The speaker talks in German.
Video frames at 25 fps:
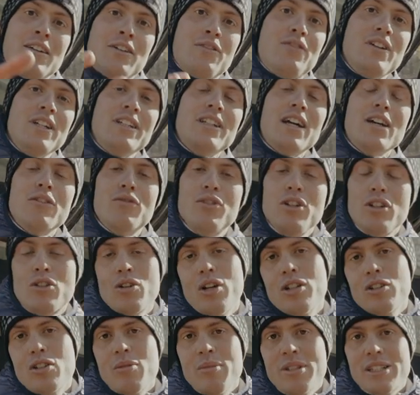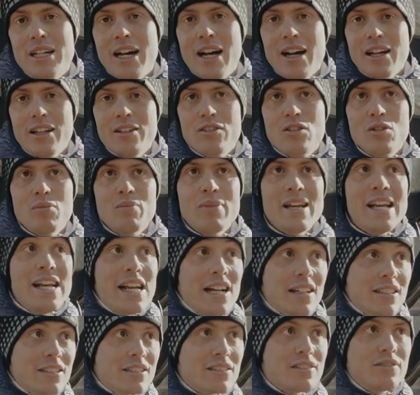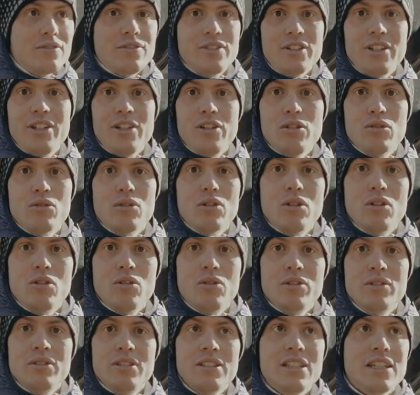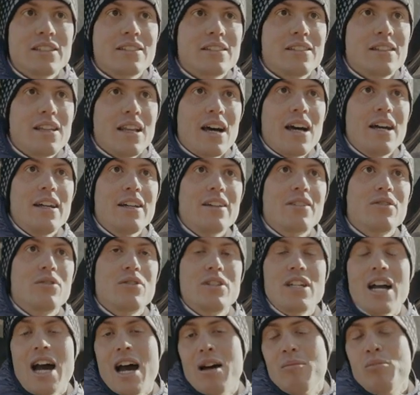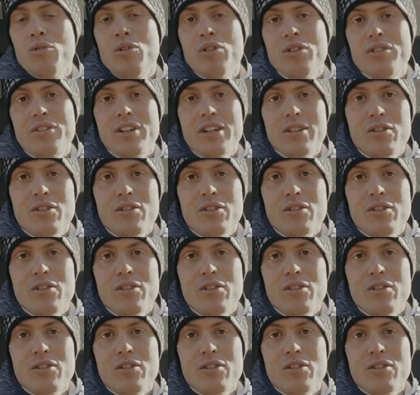Vielen Dank für die tollen Kommentare zum ersten Video und die ganzen Likes und die Abos.